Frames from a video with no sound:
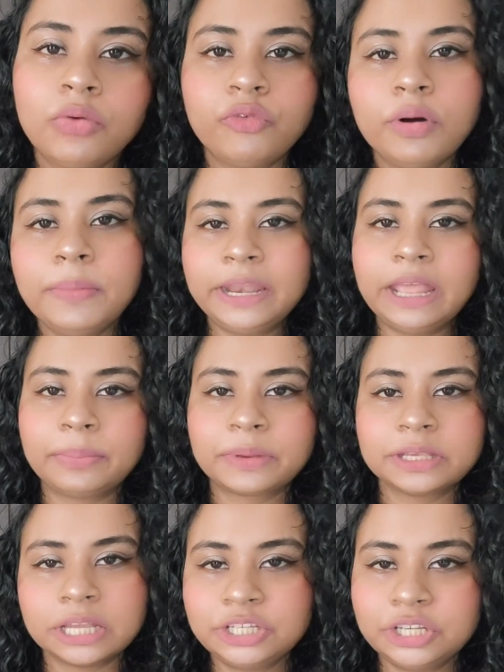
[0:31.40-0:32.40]
वो मैंने
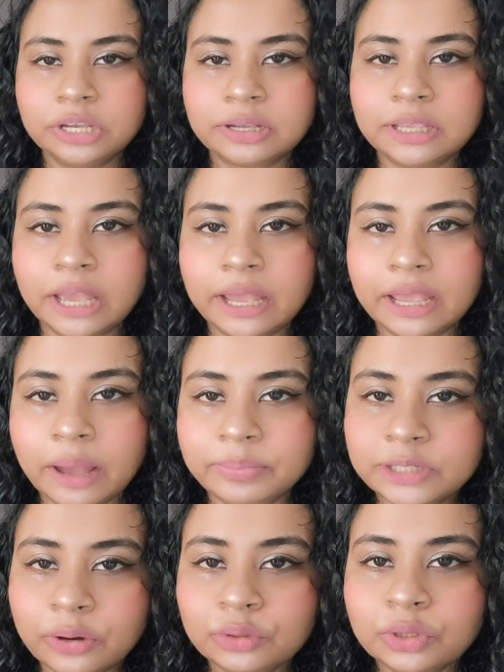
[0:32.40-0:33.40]
आपके साथ शेयर किया है
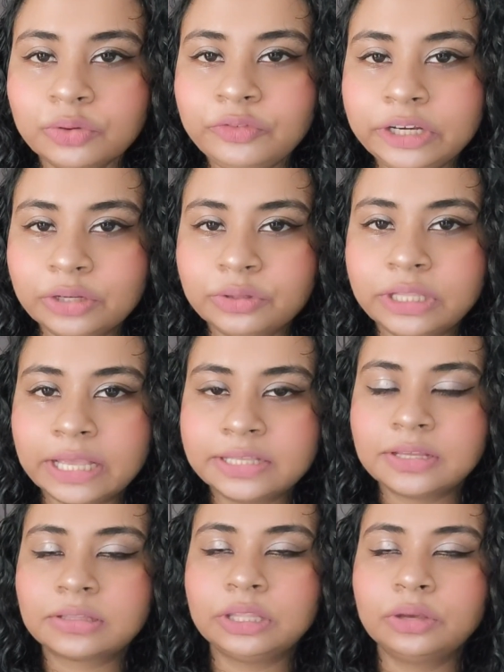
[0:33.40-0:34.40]
आप चाहो तो वीडियो देख
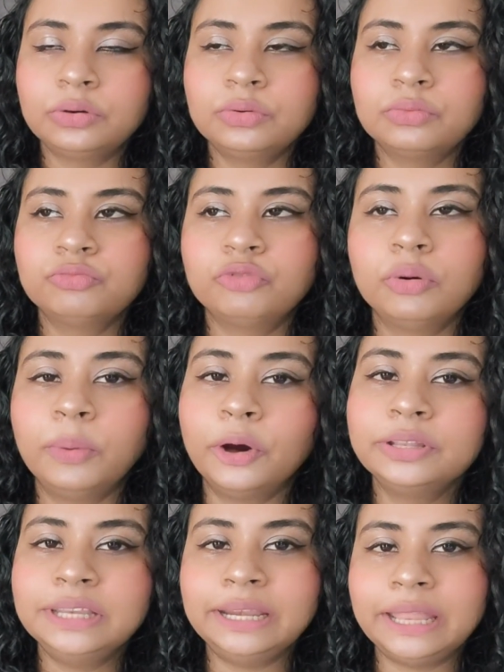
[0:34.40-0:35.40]
सकते हो वो
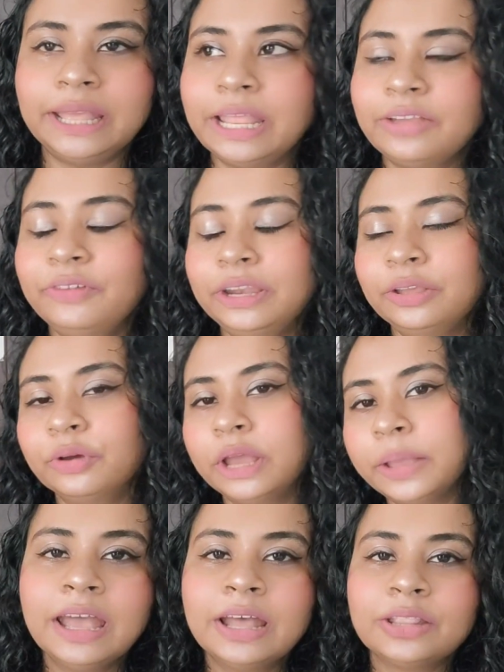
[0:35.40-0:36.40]
बहुत डिटेलिंग वीडियो
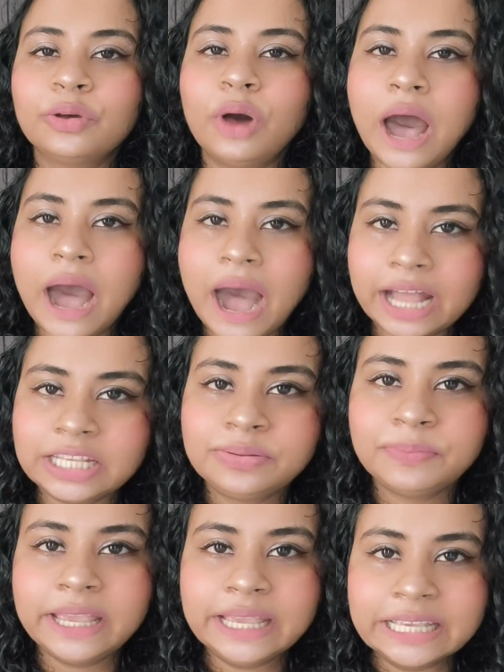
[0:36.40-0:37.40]
है तो
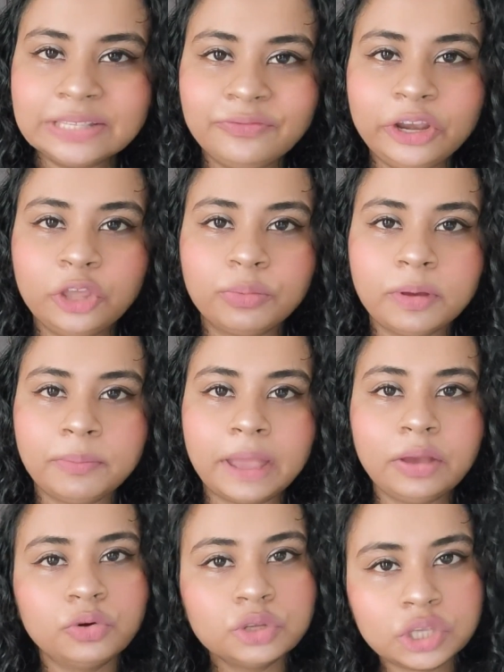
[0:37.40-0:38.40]
आज मैं इस वीडियो में
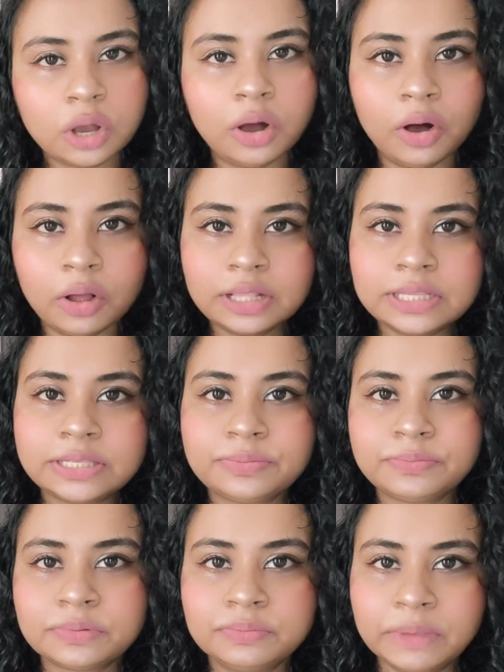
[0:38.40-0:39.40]
मैं उस हॉल्स
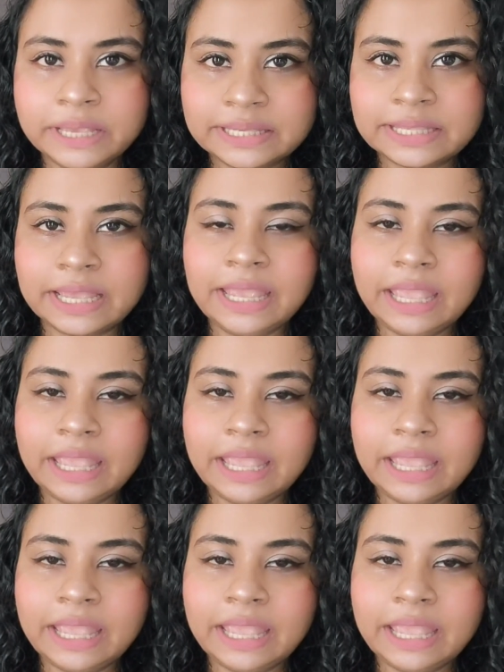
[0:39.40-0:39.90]
में से